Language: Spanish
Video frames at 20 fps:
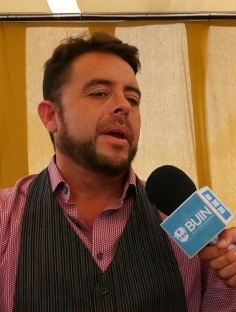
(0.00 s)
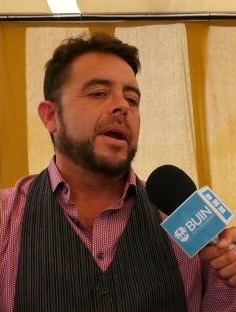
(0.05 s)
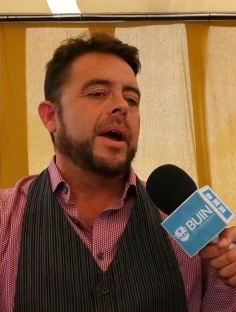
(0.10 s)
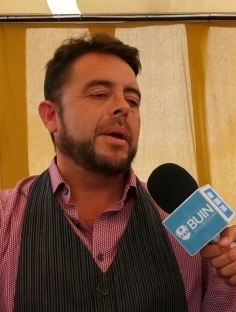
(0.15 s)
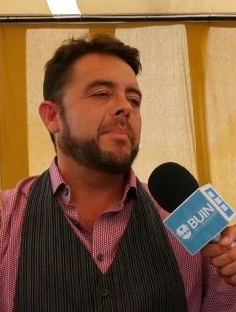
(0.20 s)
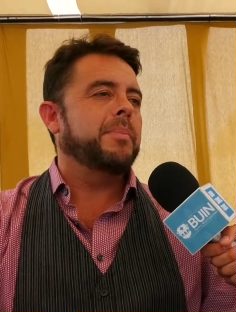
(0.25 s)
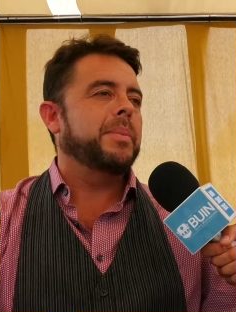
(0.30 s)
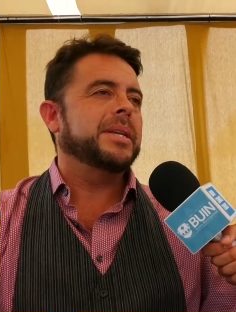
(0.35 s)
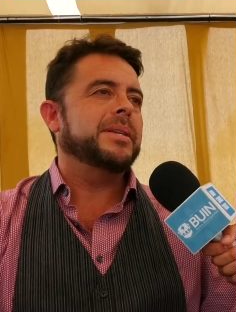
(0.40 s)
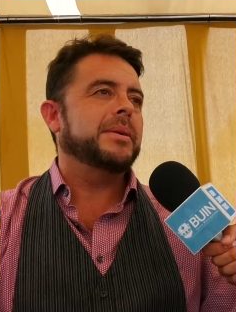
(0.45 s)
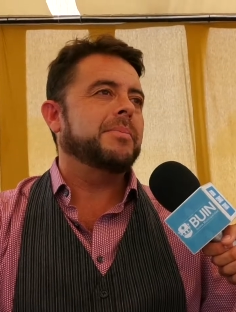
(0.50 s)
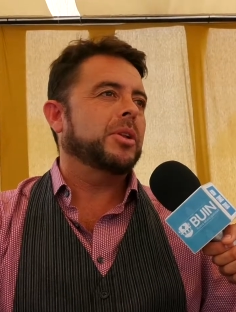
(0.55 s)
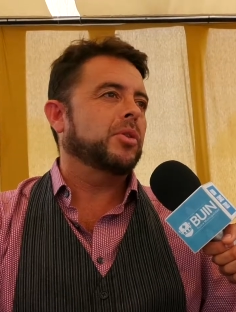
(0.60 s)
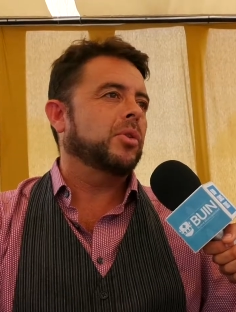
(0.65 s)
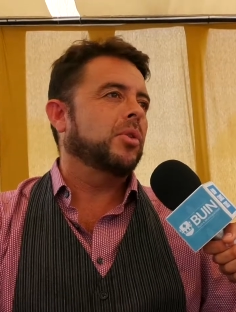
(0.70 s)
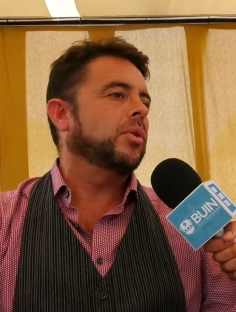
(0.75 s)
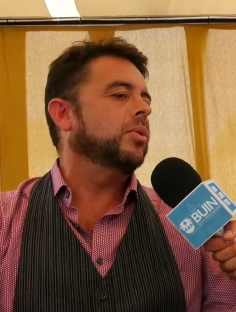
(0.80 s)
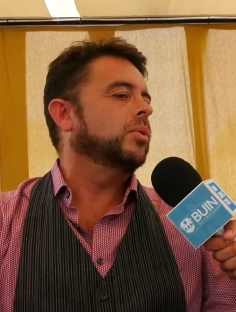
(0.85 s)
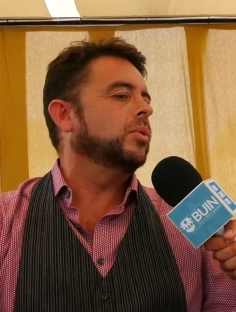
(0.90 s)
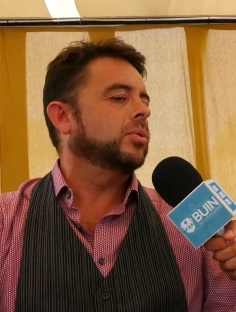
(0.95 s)
Hay pizza para
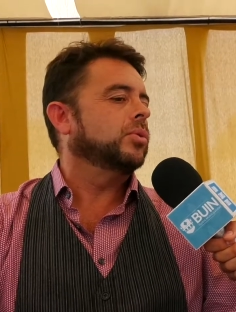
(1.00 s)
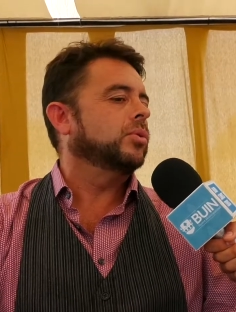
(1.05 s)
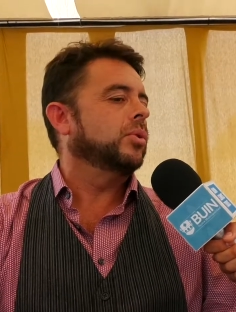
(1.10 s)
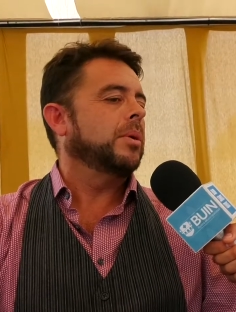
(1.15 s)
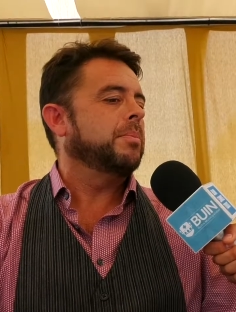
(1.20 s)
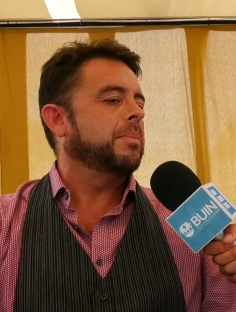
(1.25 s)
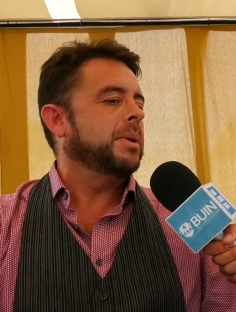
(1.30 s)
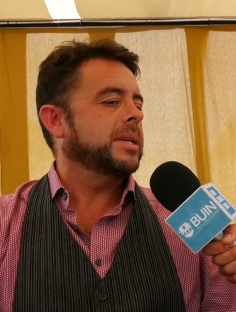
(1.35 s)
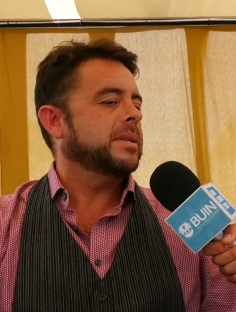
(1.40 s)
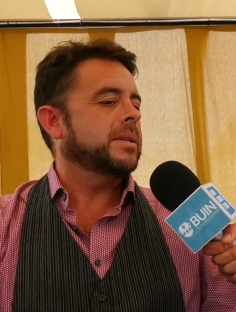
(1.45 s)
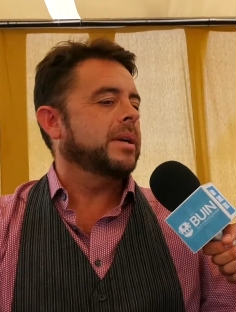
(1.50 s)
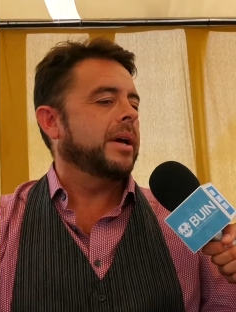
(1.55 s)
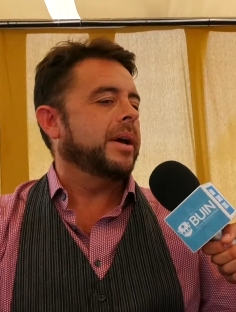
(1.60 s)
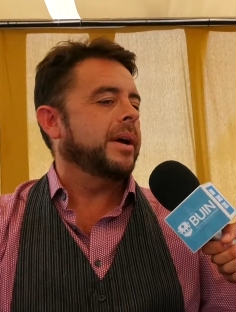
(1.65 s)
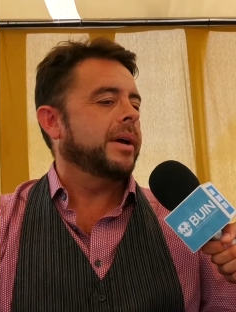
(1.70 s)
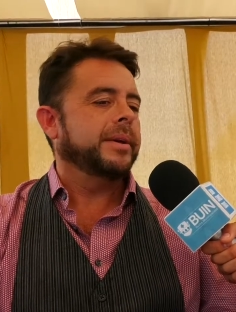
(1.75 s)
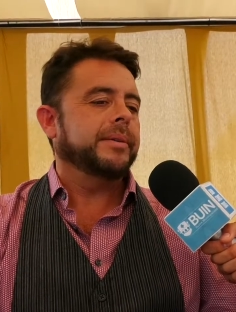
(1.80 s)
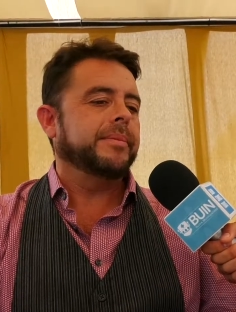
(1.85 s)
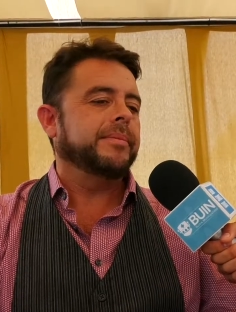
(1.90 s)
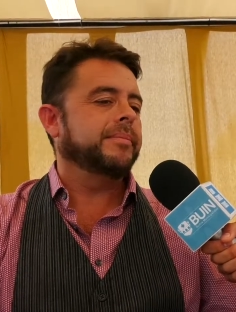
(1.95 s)
todos los gustos. Hay
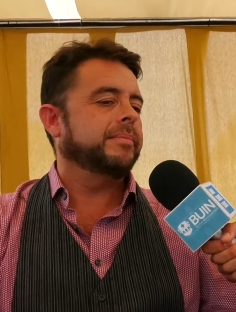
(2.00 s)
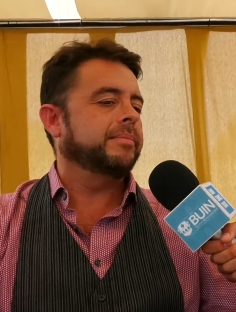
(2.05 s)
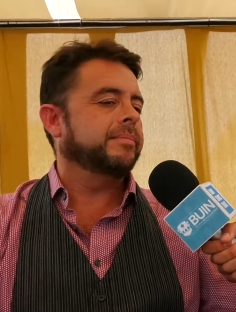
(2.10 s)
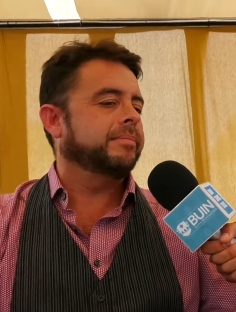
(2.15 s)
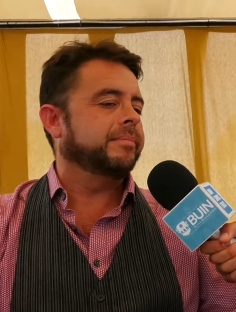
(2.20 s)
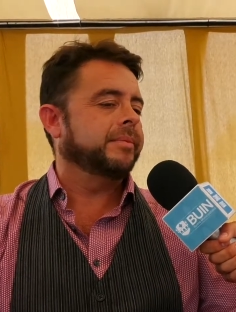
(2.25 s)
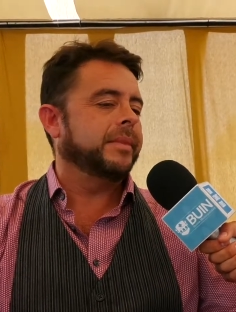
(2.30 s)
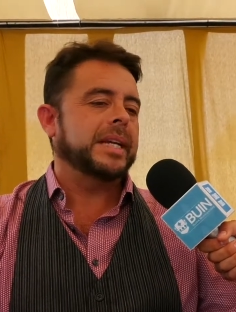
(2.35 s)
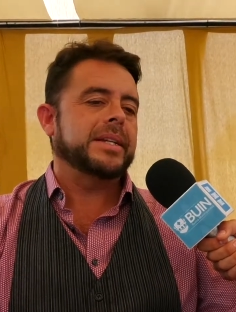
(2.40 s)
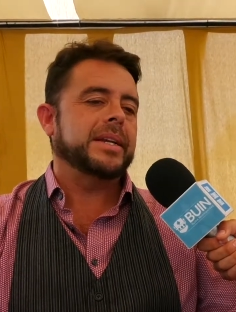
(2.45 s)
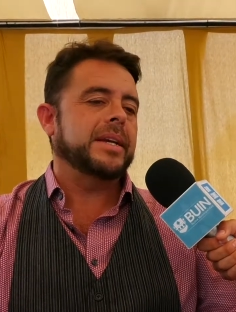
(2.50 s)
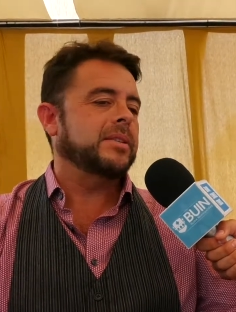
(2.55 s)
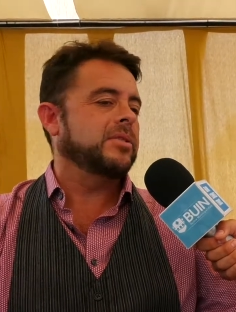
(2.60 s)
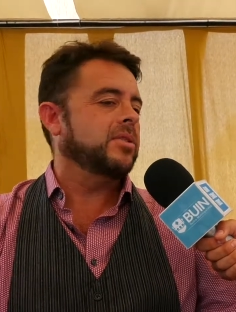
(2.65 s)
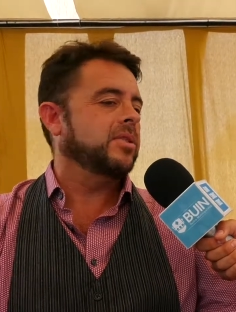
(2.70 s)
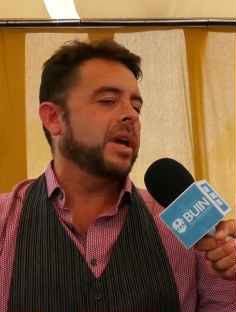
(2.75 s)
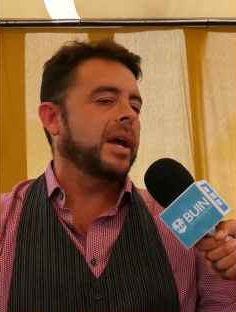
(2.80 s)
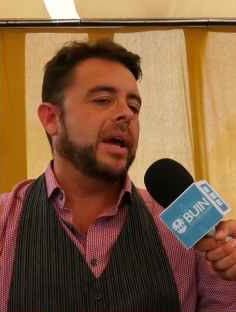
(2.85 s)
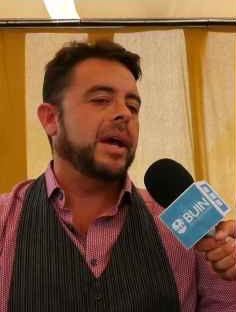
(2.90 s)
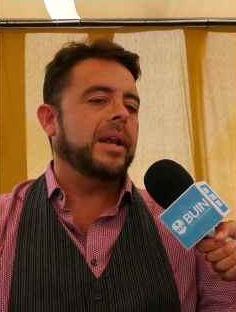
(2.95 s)
pizza la
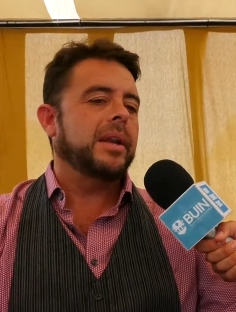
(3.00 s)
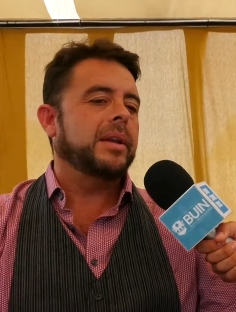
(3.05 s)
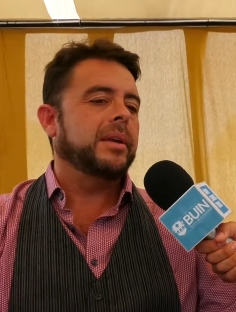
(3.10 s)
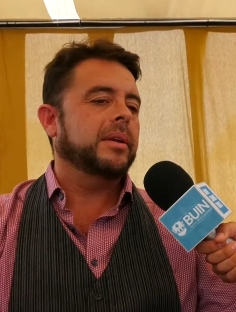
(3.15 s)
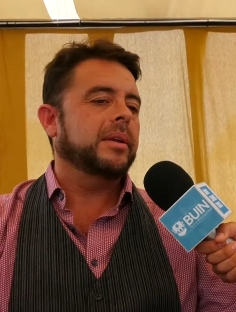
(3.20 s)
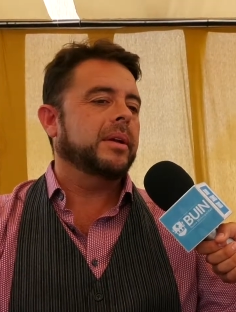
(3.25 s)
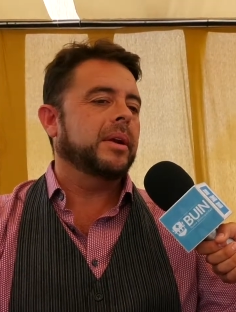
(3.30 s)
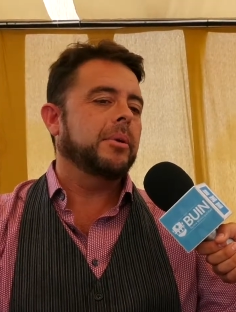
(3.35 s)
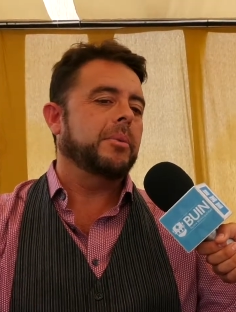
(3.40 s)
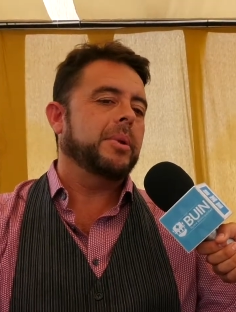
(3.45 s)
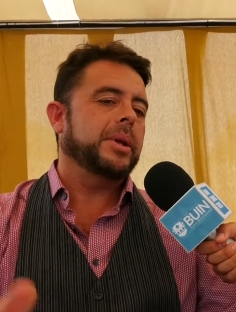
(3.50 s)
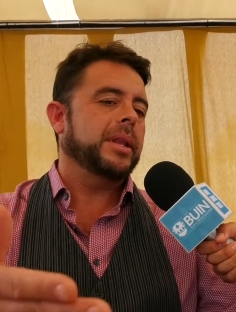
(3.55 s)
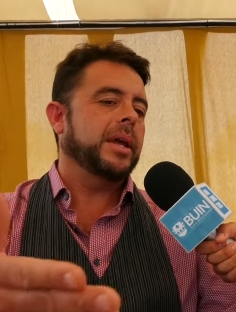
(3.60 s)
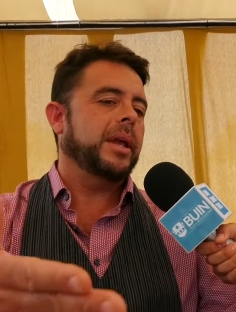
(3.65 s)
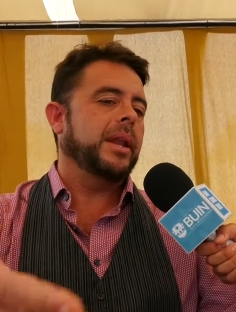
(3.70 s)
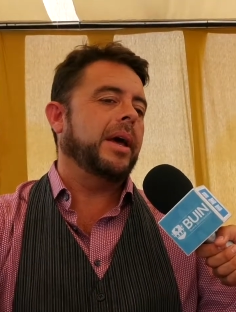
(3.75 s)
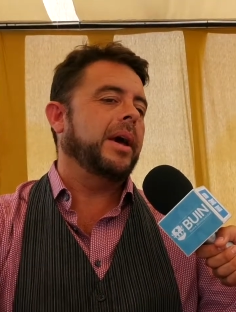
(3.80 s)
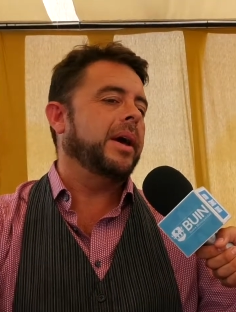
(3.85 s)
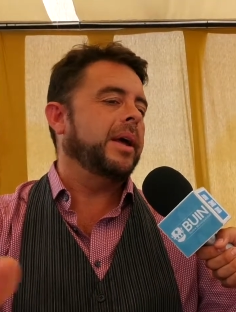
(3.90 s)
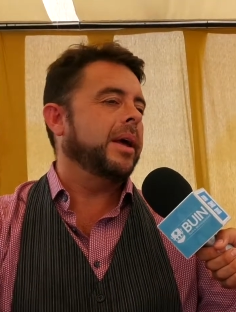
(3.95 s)
tradicional, como está
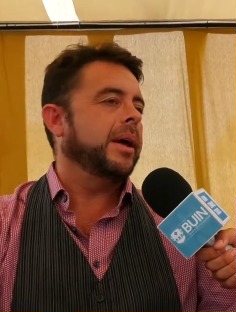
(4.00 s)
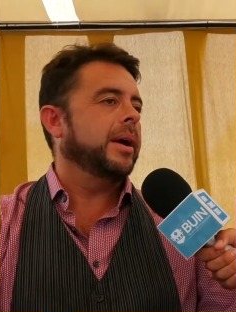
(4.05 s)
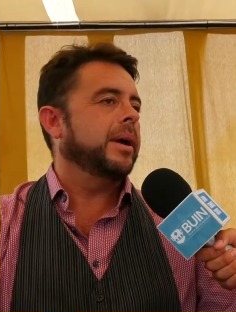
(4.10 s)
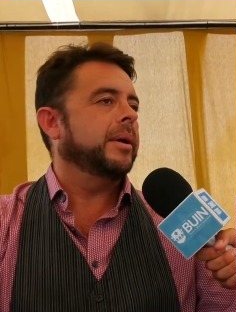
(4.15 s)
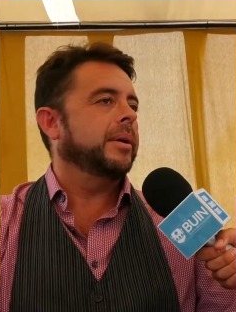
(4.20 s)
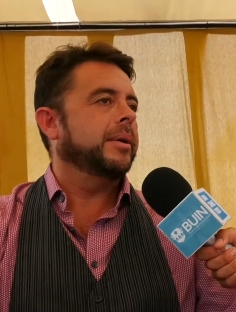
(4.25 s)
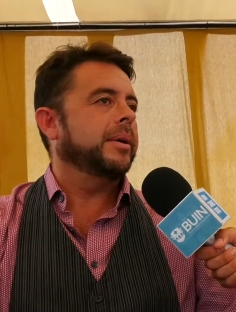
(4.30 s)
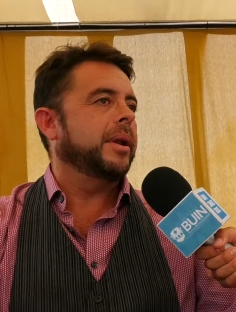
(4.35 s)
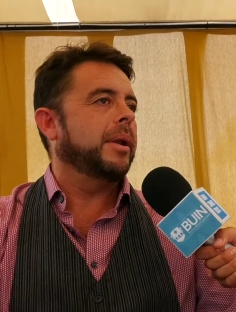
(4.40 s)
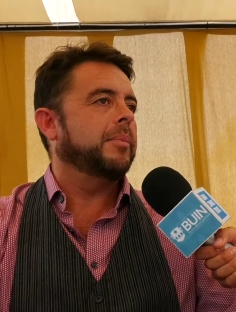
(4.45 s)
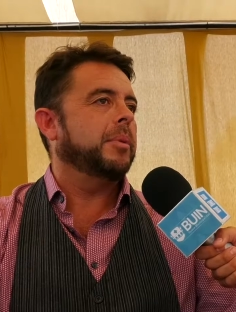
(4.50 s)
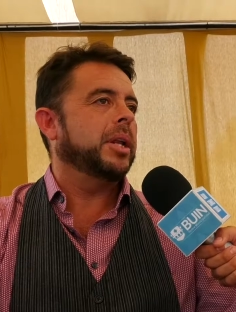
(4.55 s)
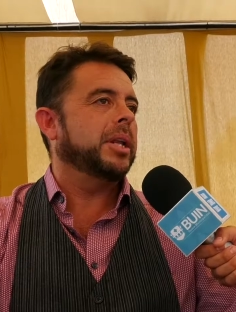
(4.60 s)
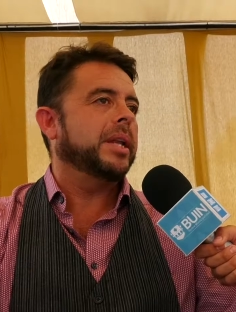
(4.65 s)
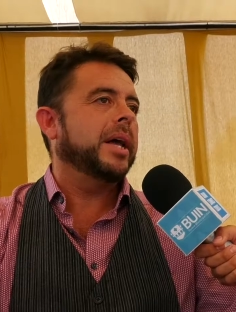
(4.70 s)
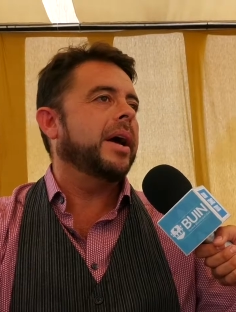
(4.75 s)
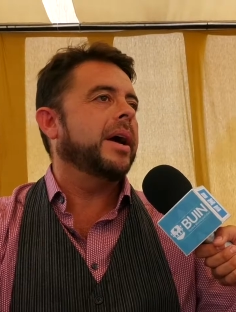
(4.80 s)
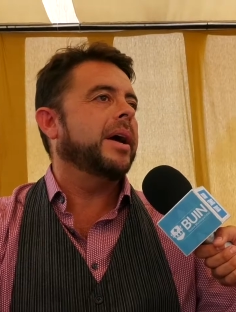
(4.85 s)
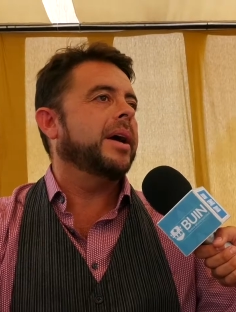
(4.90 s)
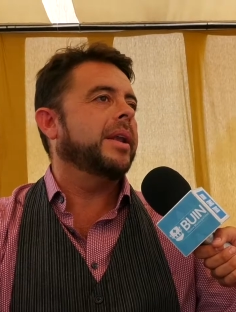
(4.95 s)
la
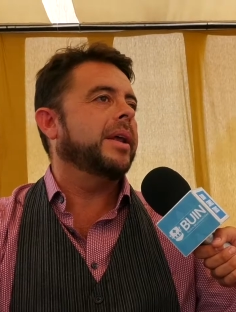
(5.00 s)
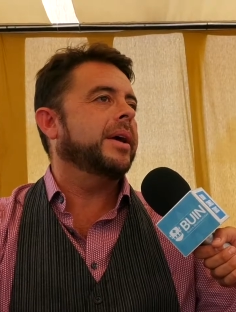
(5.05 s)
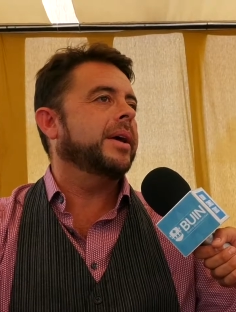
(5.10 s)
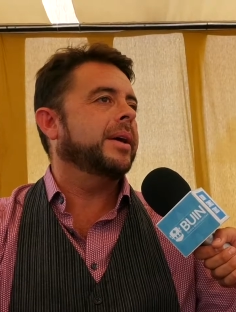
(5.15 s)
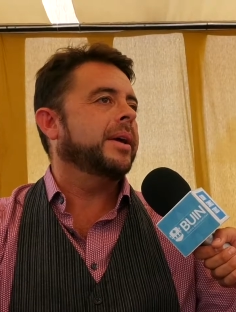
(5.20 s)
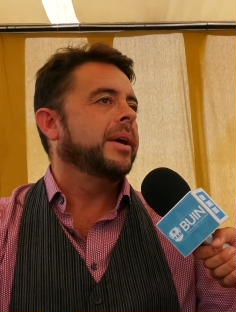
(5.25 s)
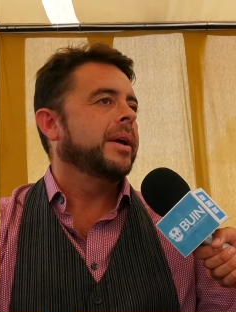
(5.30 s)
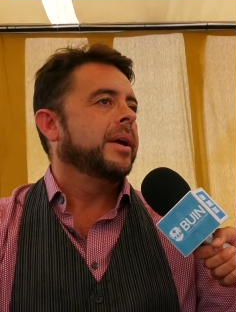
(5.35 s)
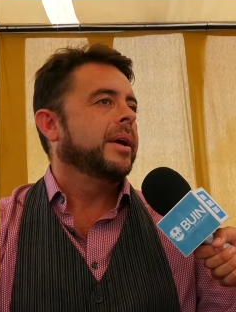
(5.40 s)
napolitana,